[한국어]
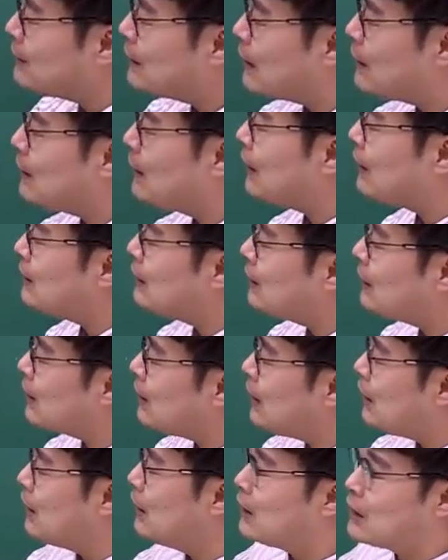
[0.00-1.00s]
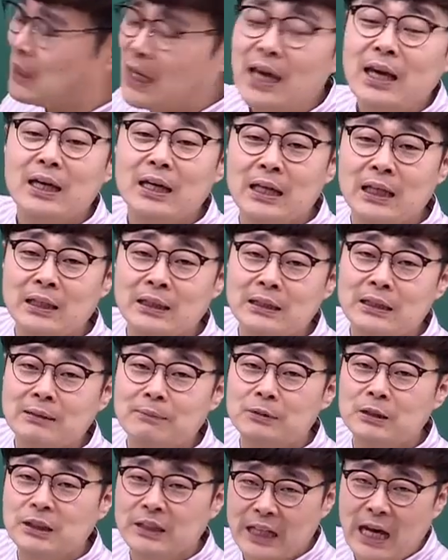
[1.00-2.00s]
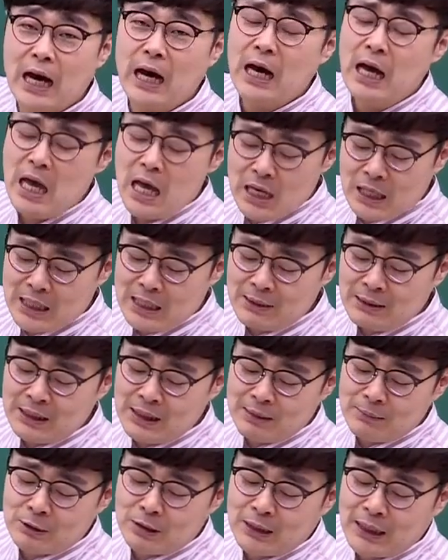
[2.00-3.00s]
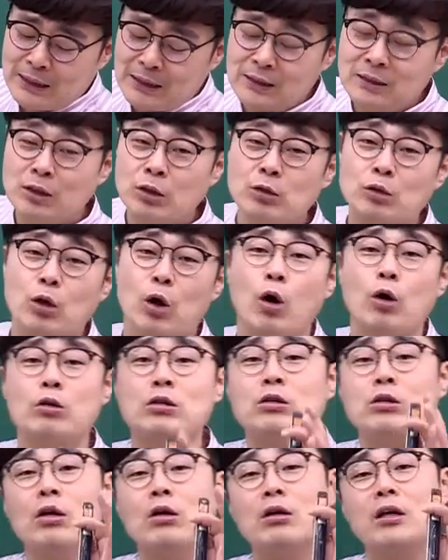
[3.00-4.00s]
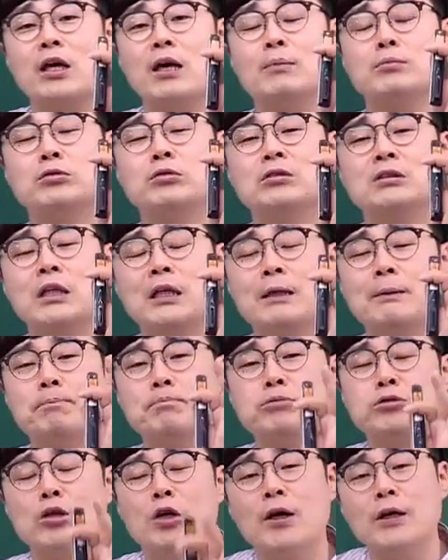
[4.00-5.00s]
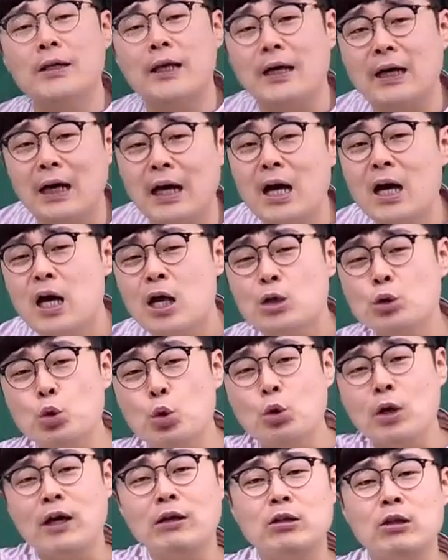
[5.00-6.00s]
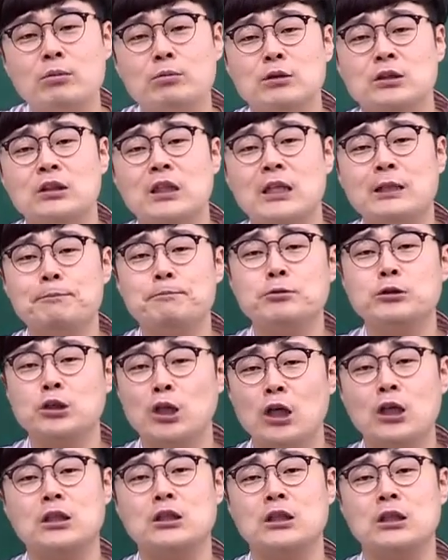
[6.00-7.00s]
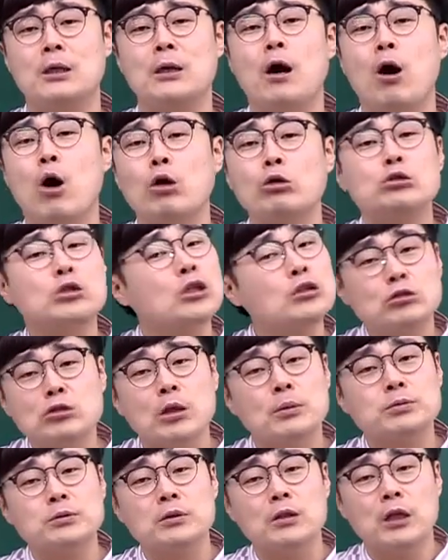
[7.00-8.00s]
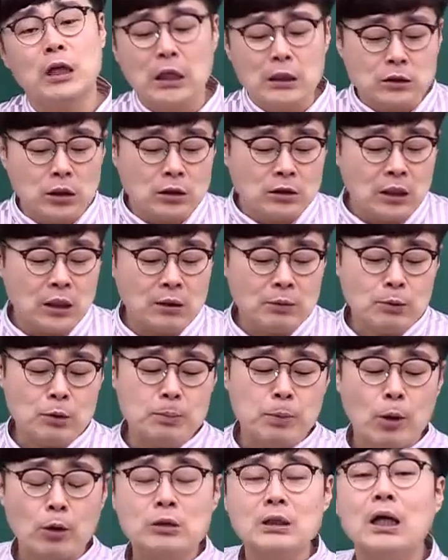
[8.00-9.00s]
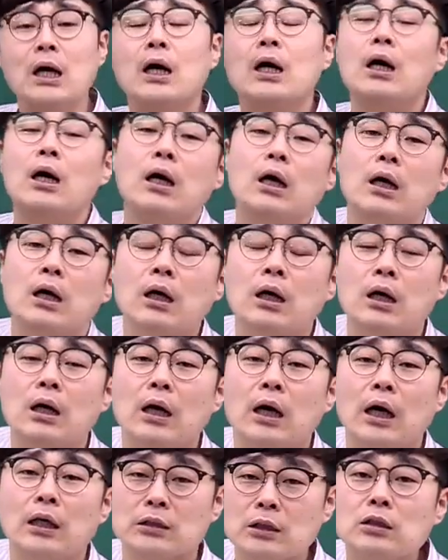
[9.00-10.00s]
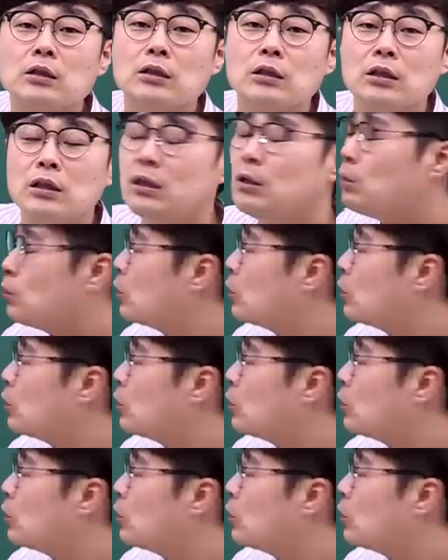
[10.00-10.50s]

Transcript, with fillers: 세트가 특히 이렇게 긴 지문이다. 긴 지문 같은 경우는 어떻게 문제를 풀어야 될까? 쪼개서 문제를 푸셔야지. 어쩔 수 없어. 선생님도 벅차. 아셨죠?